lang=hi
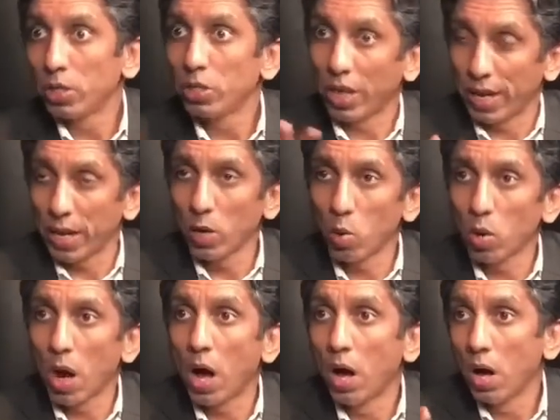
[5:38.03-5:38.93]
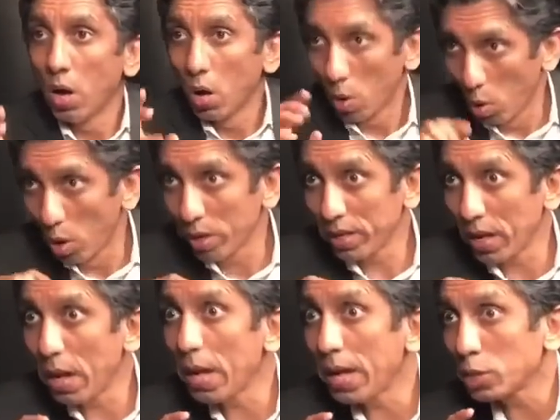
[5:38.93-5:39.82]
या नहीं होगा और
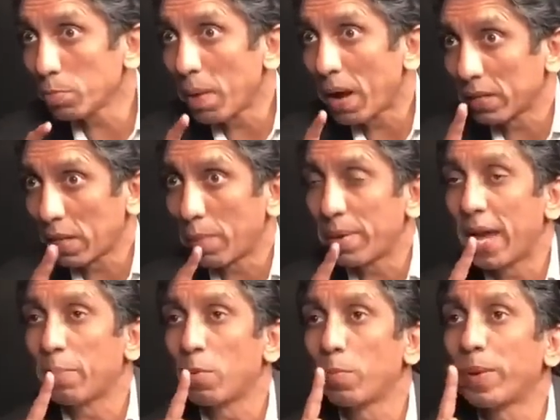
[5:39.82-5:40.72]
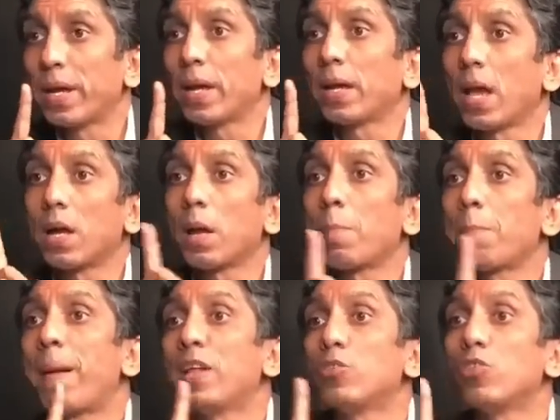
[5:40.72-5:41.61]
ये इस बात का भी एन मुमकिन है कि अगर
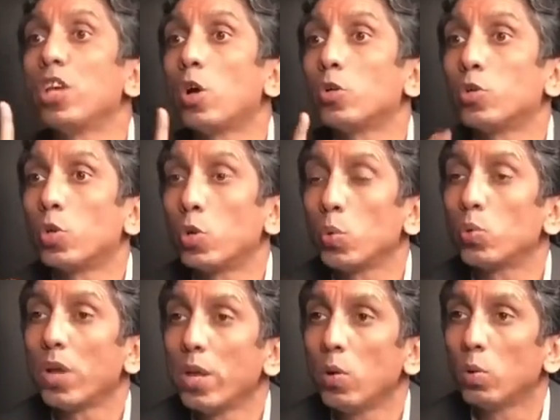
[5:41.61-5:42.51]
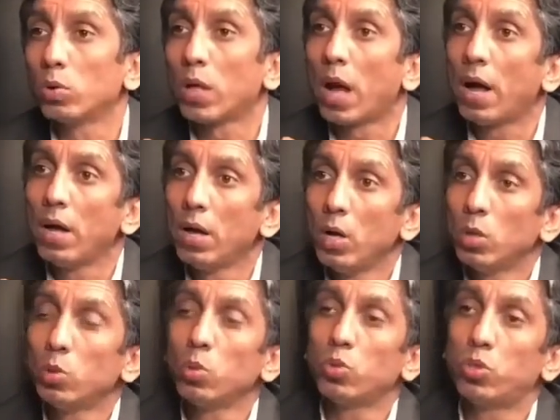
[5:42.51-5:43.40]
बेंच रिकॉन्स्टिट्यूट नहीं होता
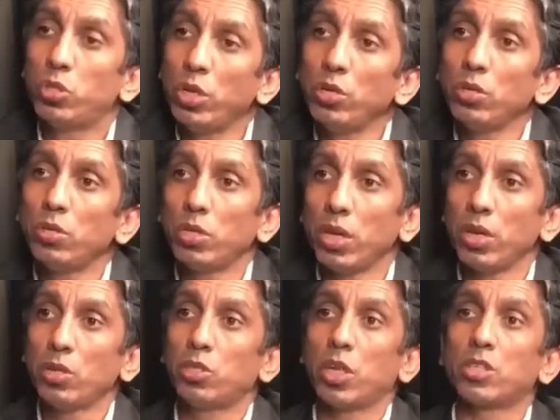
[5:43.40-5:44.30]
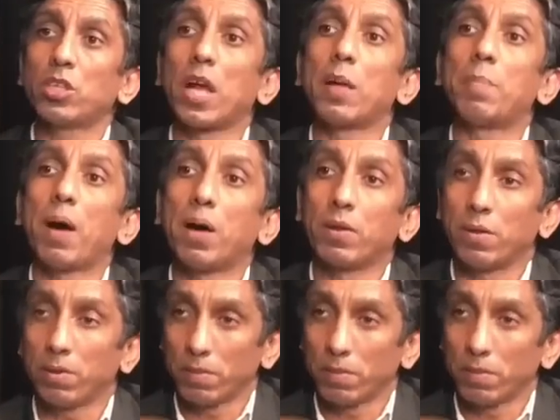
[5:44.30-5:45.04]
तो जिन तीन जज साहिबान